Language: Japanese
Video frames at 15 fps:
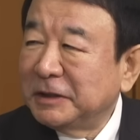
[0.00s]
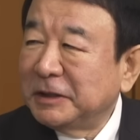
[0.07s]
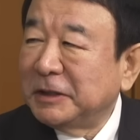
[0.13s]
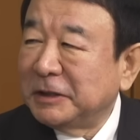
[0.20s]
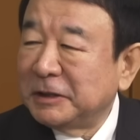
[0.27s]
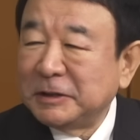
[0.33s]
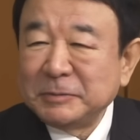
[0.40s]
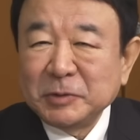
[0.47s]

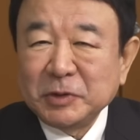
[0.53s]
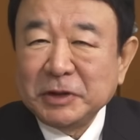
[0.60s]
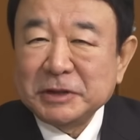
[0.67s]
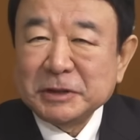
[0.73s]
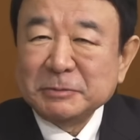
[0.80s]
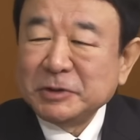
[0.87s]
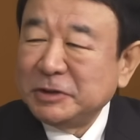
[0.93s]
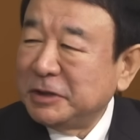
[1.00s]
兄貴もお姉
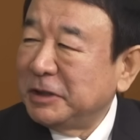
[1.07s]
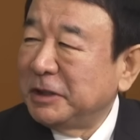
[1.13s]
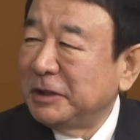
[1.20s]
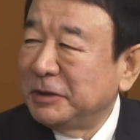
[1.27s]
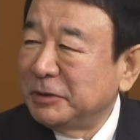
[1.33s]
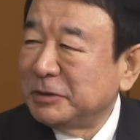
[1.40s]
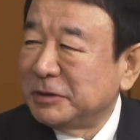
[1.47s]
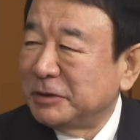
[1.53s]
ちゃんもしてない
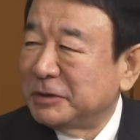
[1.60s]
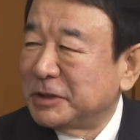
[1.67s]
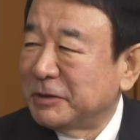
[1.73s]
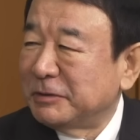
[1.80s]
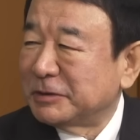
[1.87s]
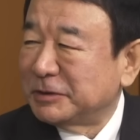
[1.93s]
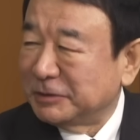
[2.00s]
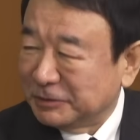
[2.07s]
両親の世
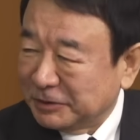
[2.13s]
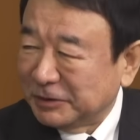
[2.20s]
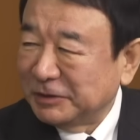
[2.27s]
話をすると。